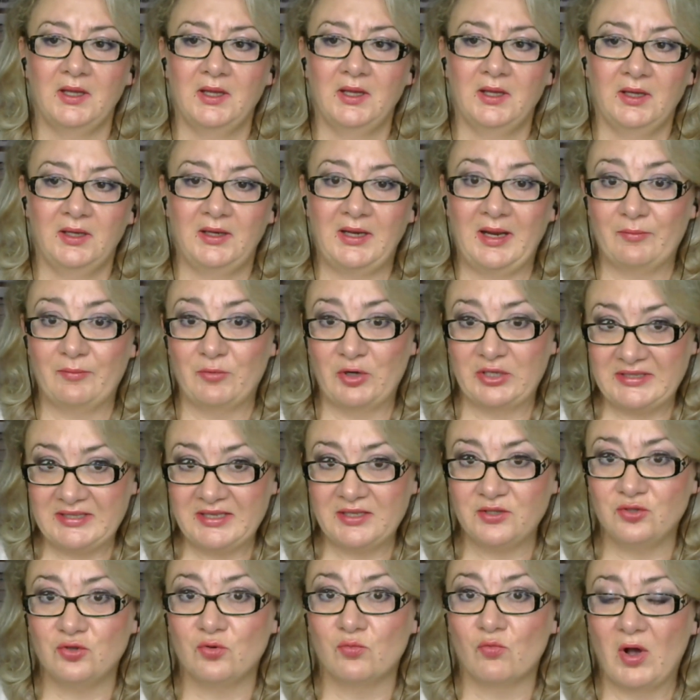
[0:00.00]
la
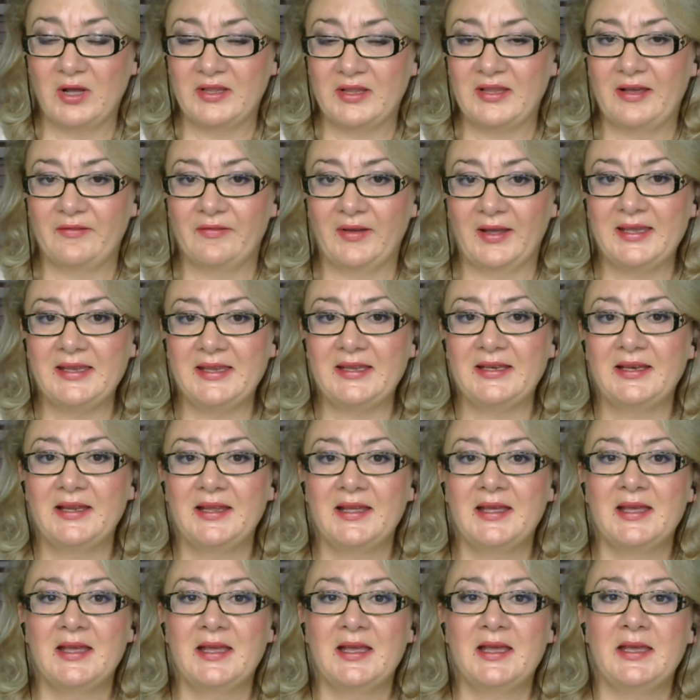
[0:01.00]
moitié du mois d'avril,
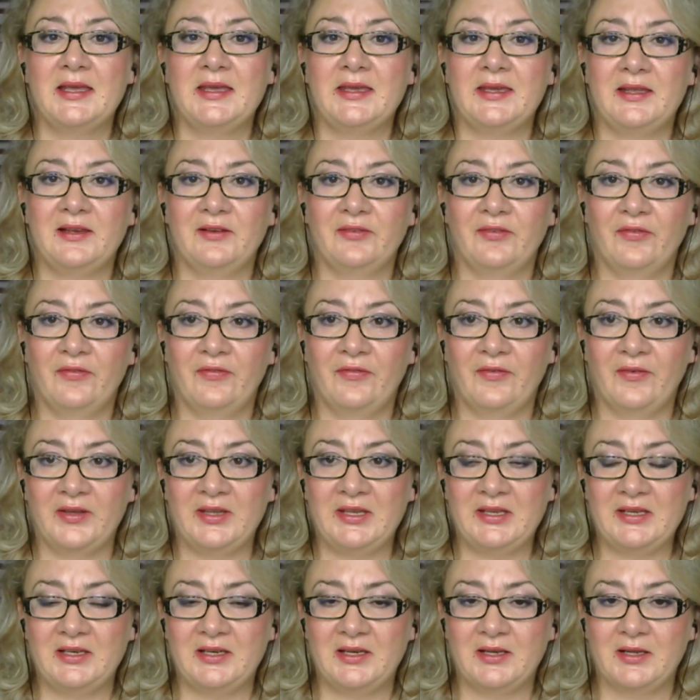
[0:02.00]

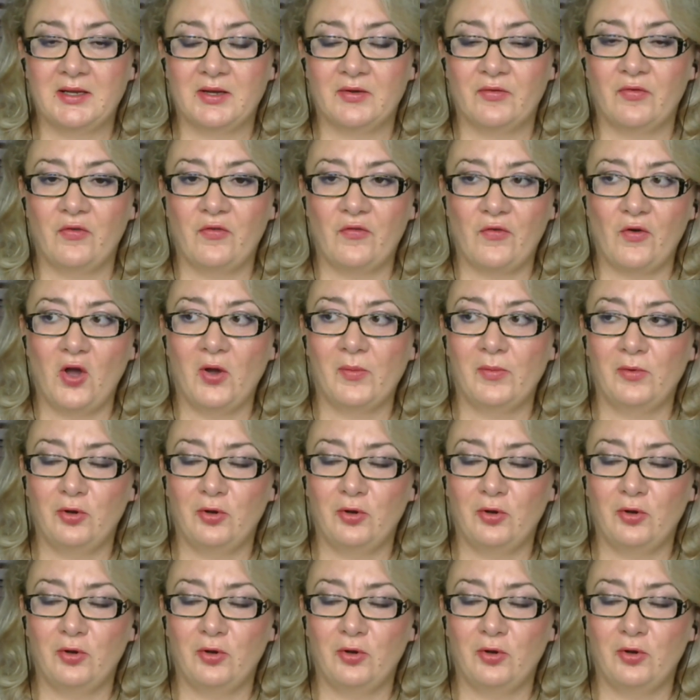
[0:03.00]
il, euh, forme le